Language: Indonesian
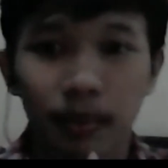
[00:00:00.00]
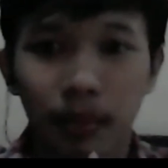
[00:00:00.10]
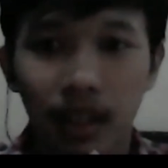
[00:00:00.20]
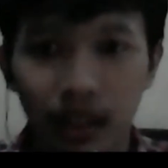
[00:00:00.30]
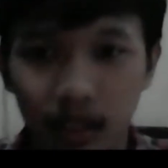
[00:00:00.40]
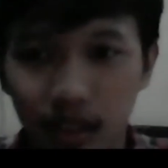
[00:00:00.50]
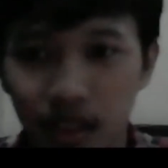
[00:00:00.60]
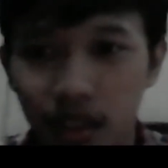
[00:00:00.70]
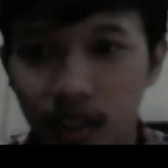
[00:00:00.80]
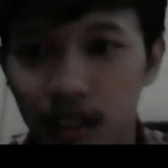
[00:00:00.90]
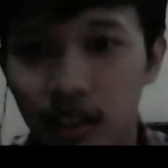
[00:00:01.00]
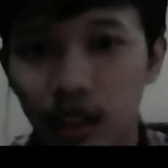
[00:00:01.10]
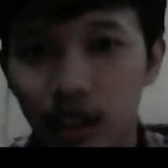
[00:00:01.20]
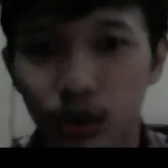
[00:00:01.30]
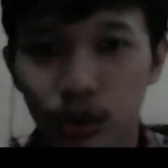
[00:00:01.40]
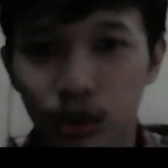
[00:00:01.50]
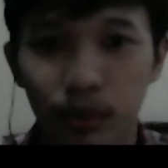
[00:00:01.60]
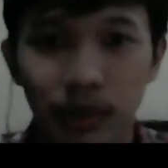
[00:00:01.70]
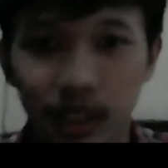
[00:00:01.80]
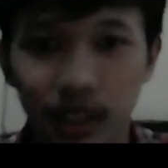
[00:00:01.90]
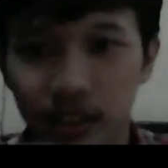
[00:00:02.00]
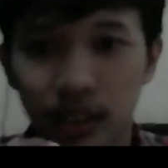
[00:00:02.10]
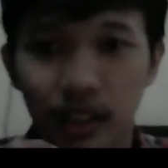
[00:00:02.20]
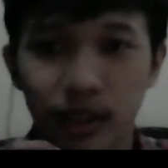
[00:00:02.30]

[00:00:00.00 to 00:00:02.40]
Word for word: Mari kita tutup kajian